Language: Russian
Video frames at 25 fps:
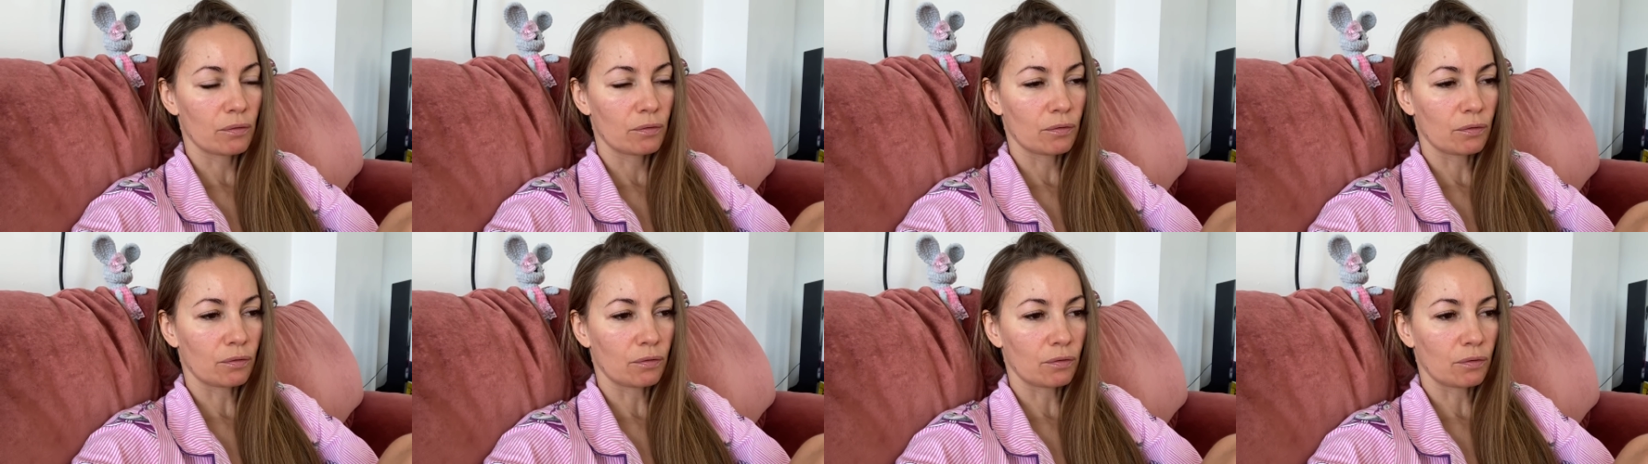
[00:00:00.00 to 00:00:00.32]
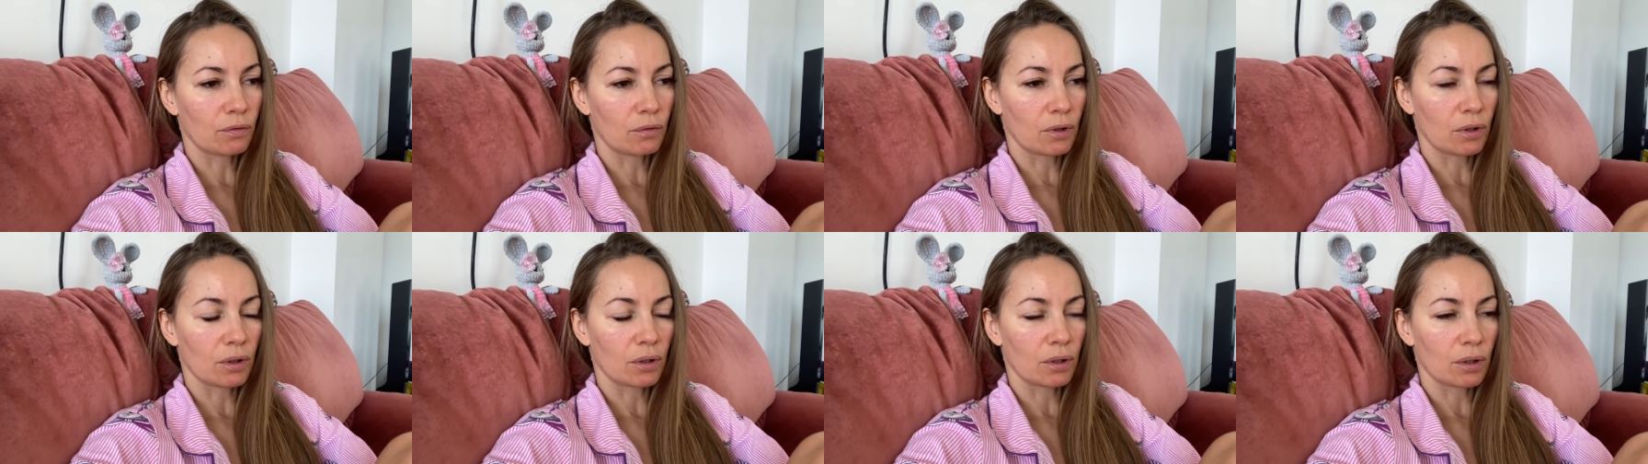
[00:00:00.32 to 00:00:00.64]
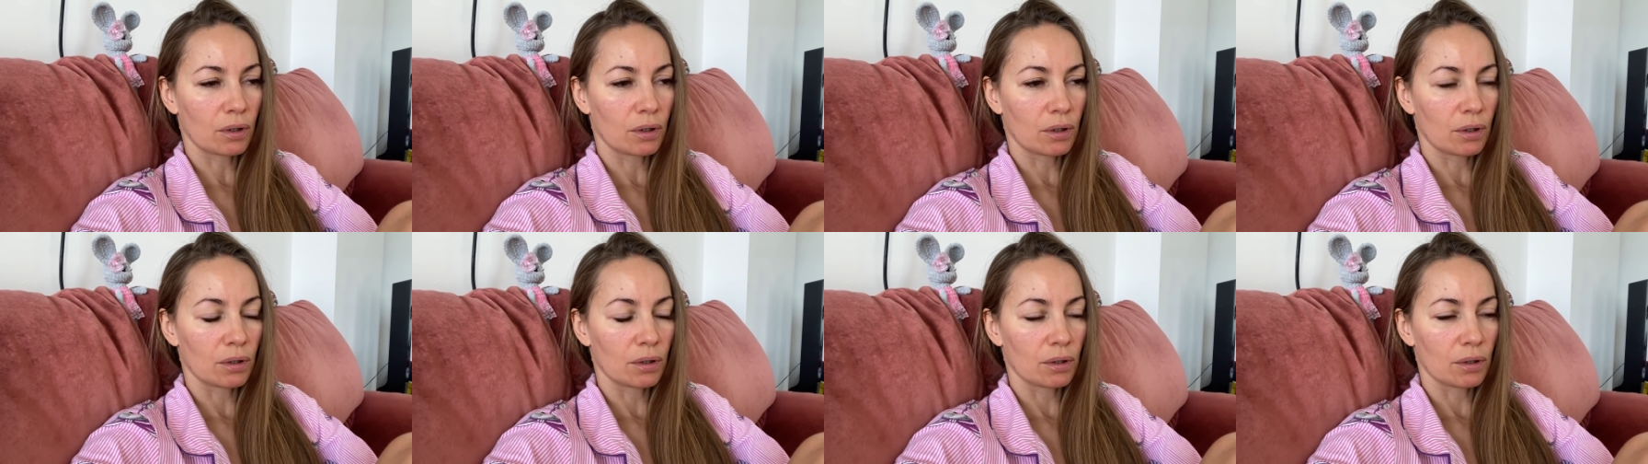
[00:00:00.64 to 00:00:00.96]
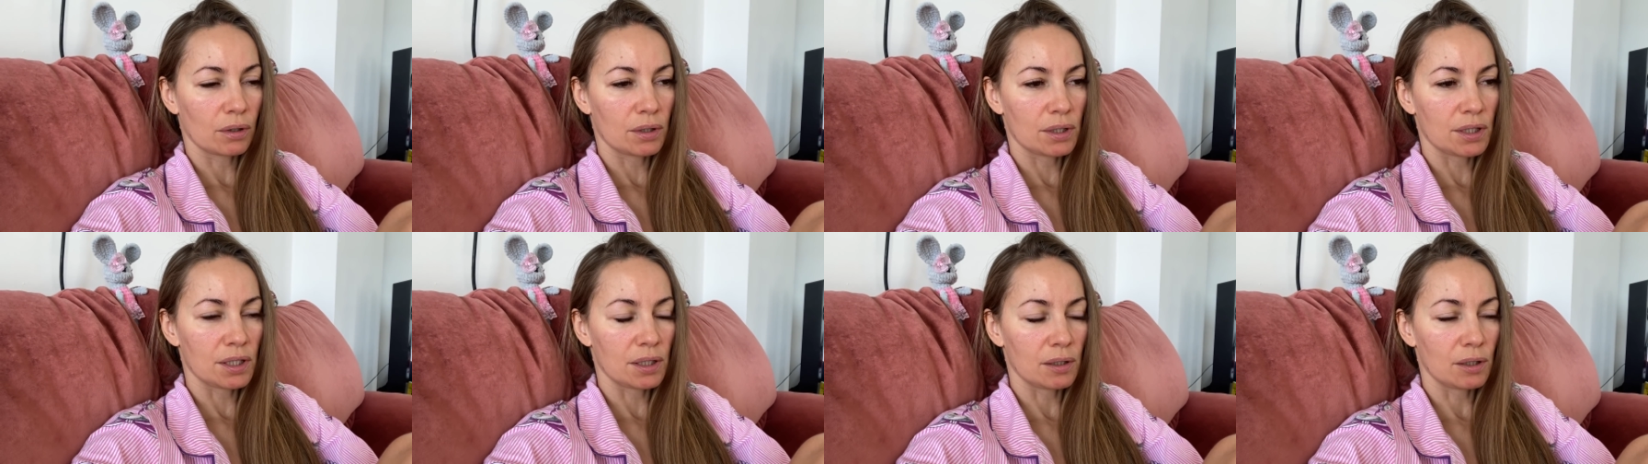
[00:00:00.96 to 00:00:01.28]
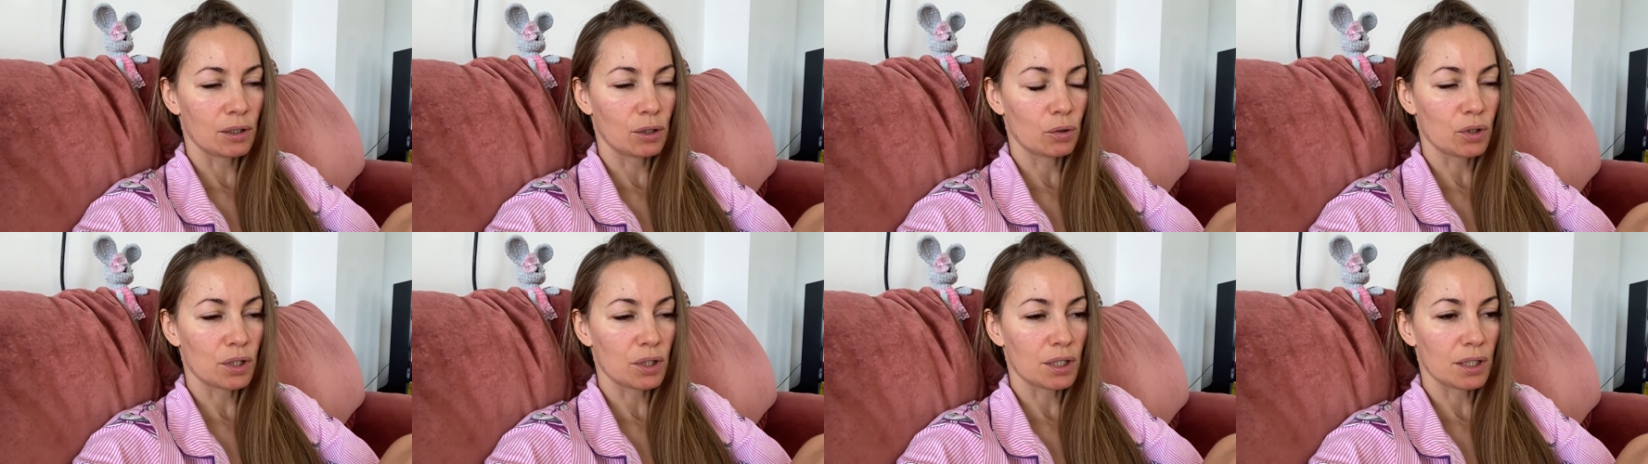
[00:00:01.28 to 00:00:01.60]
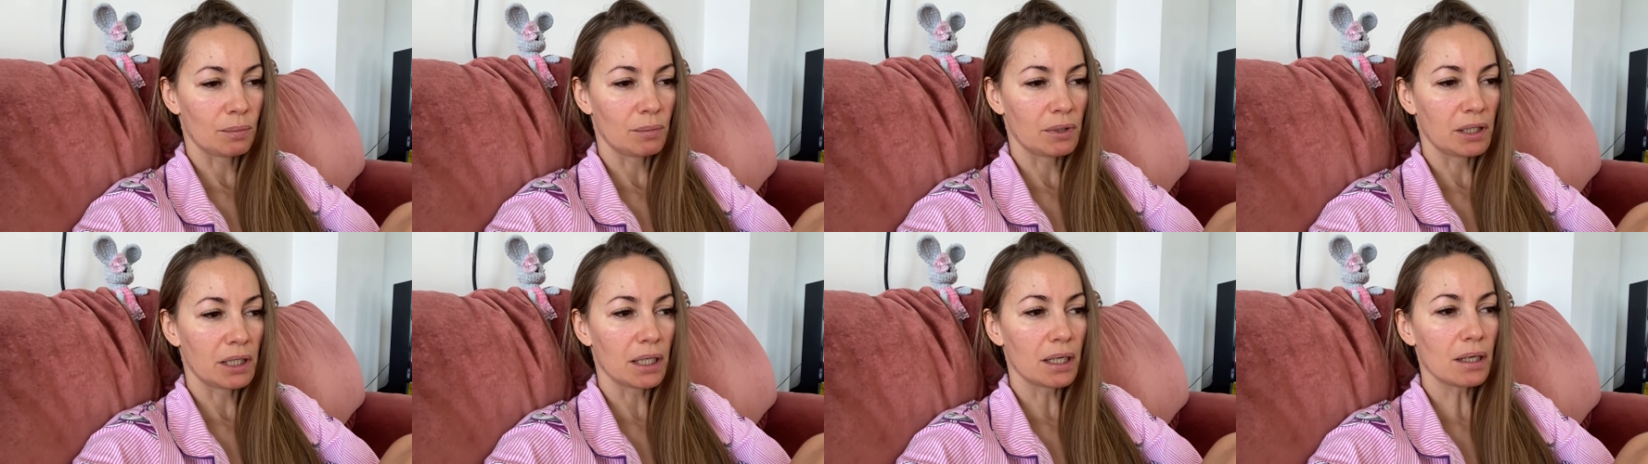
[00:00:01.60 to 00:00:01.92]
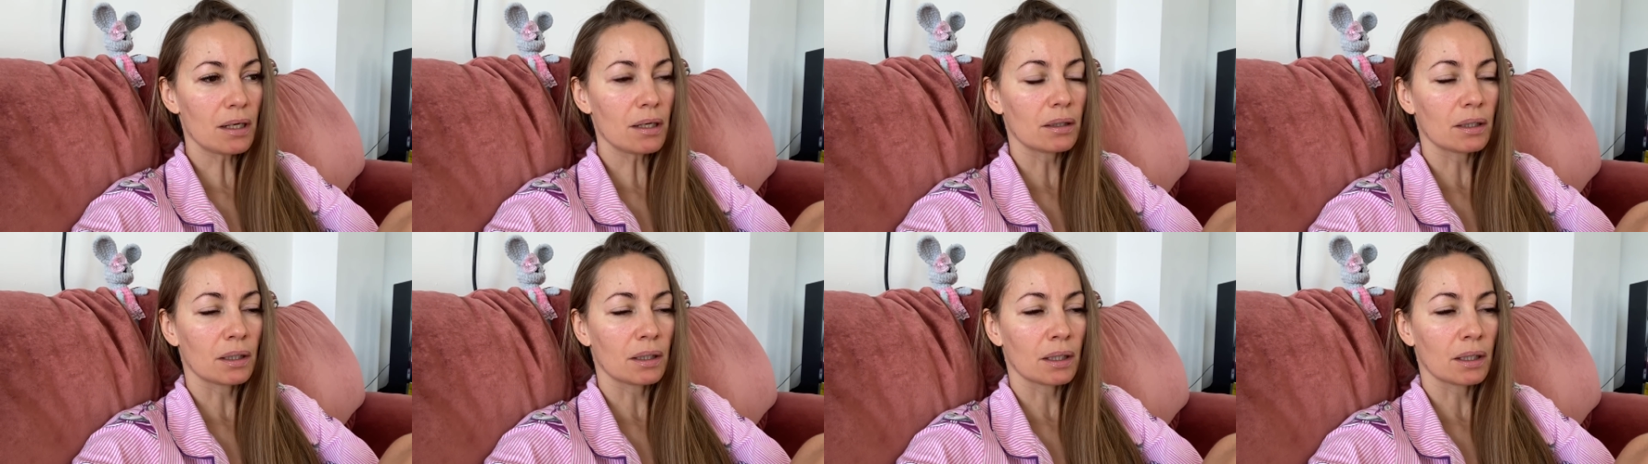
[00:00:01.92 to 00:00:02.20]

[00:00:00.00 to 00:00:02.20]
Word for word: в ее семье,